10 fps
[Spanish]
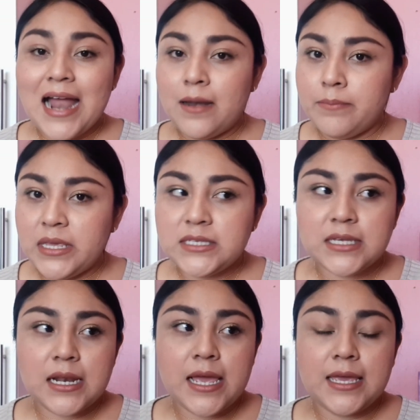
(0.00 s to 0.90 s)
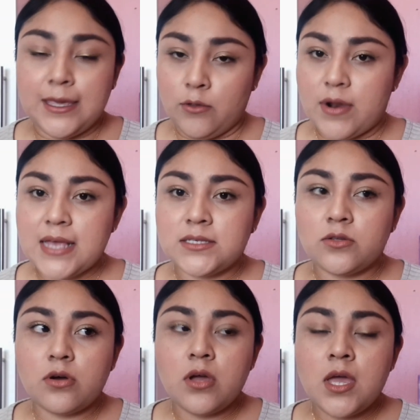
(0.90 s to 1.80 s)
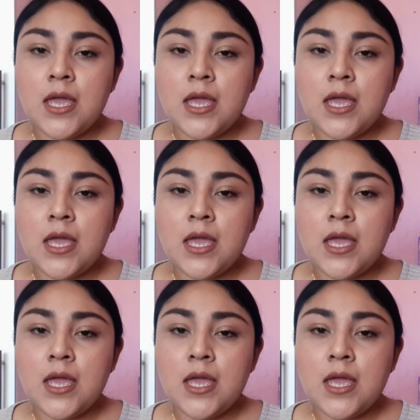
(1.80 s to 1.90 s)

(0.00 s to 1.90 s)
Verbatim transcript: almizcle y durazno.